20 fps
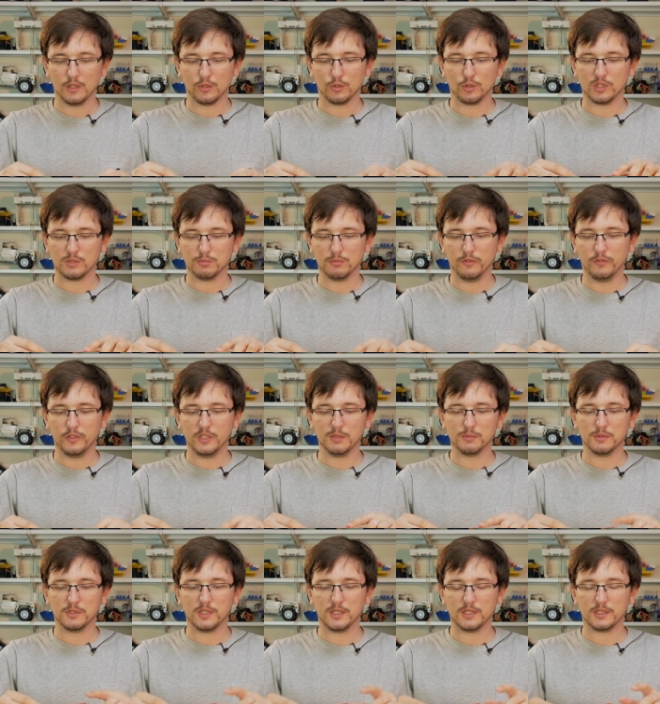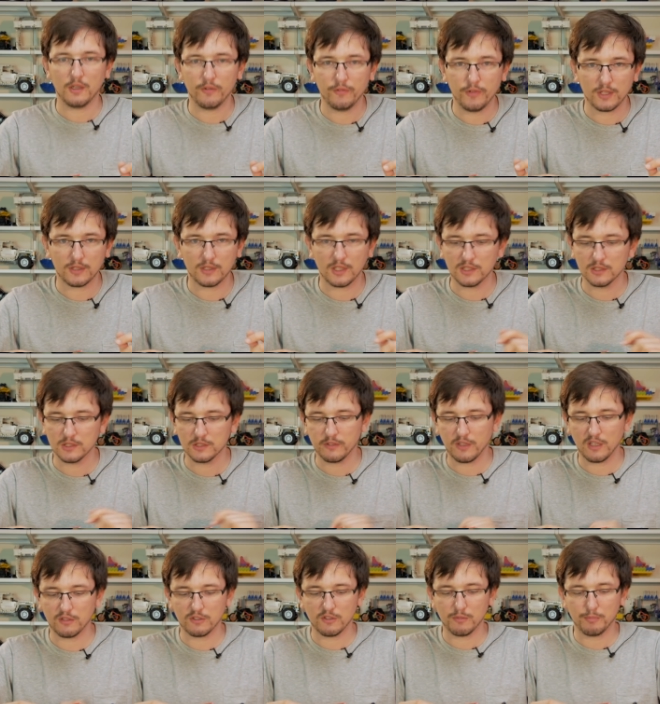То есть мы видим здесь эффект так
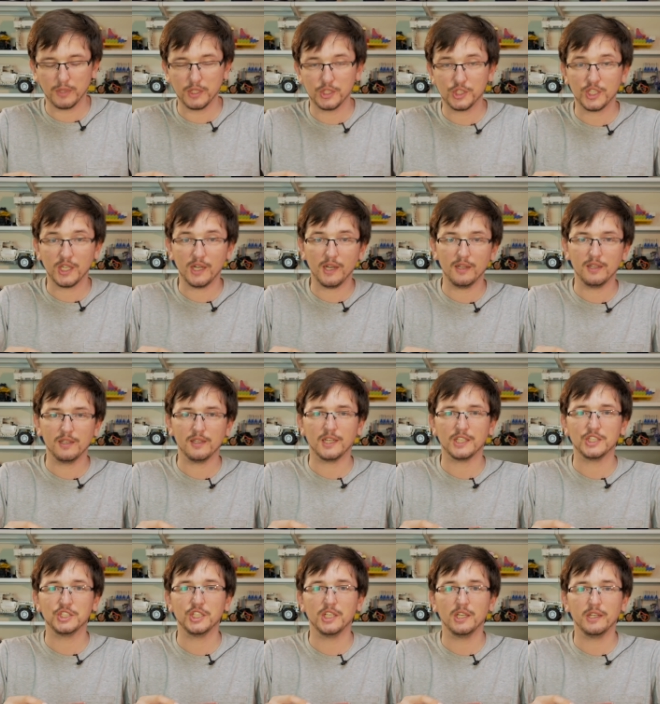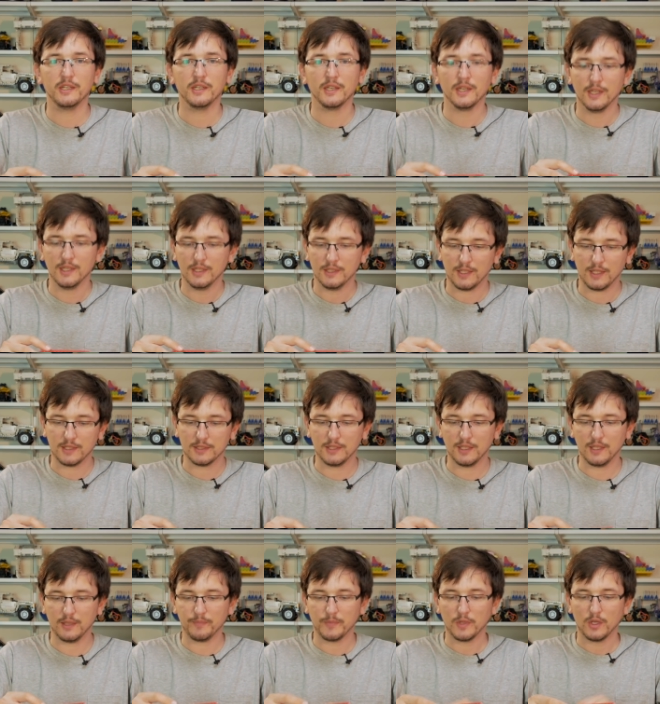называемого плеча или качелей,
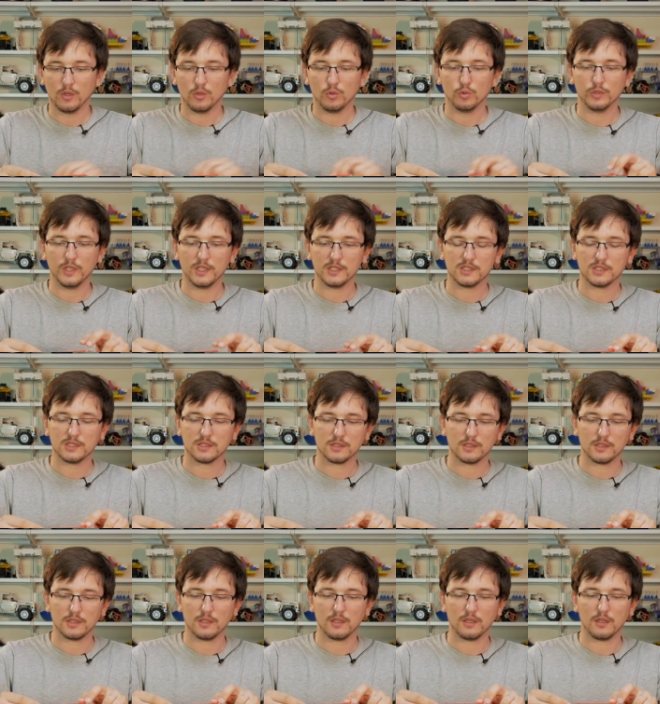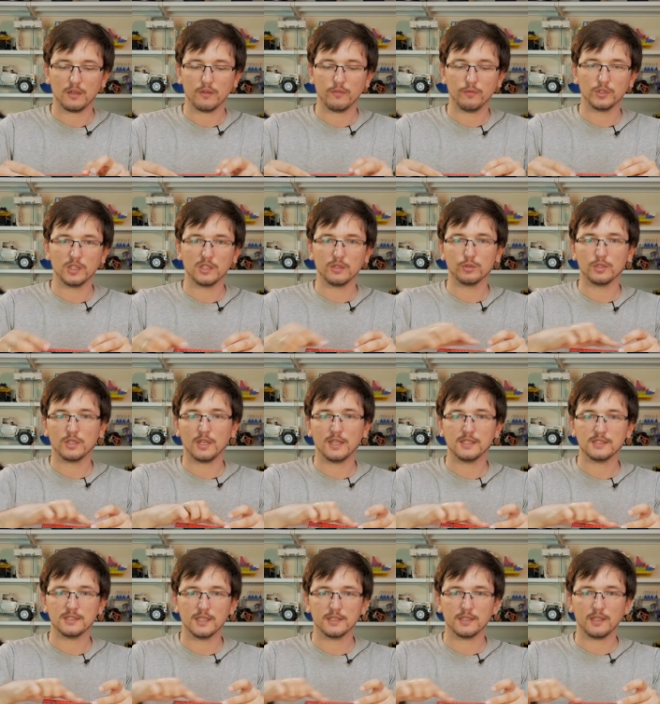когда у нас э, вот эта вот
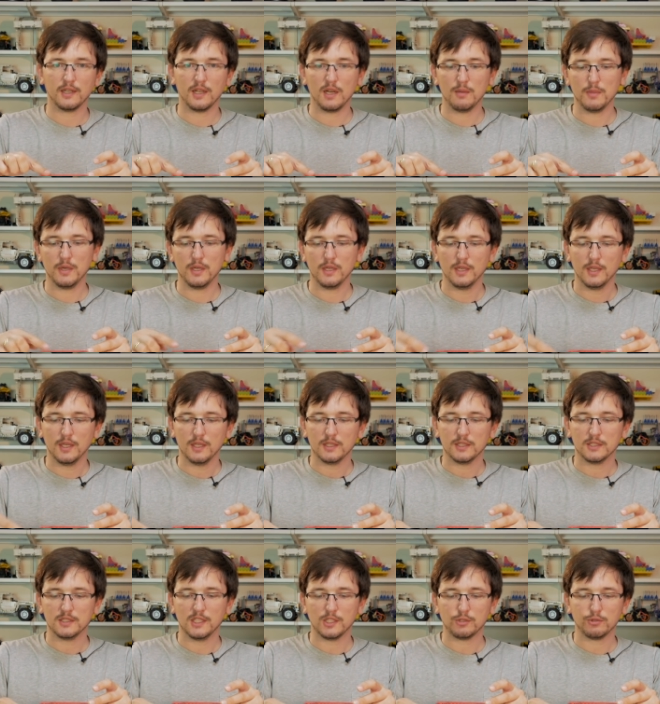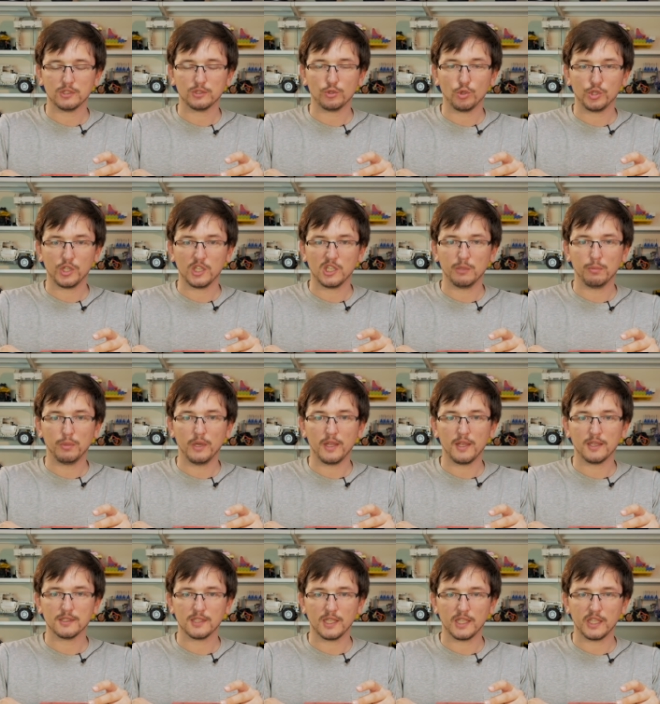красная эта рама, Здесь у нас точка
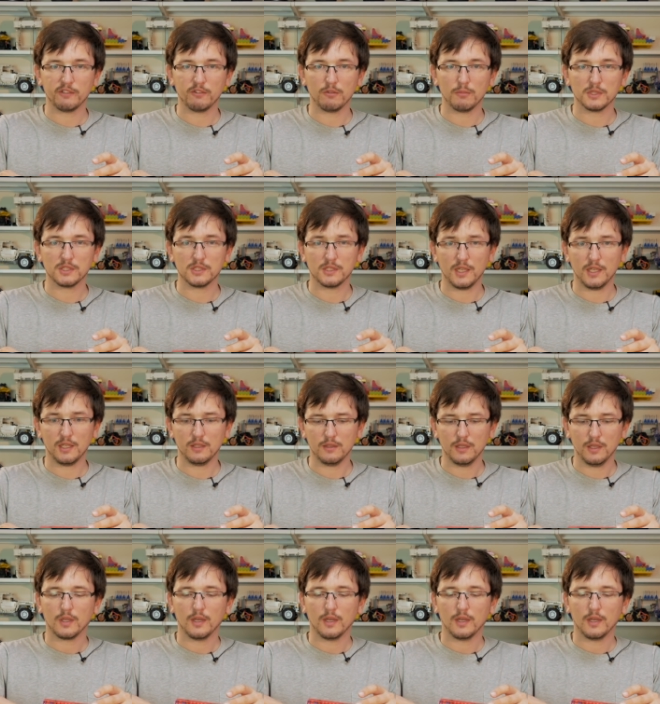крепления заднего моста.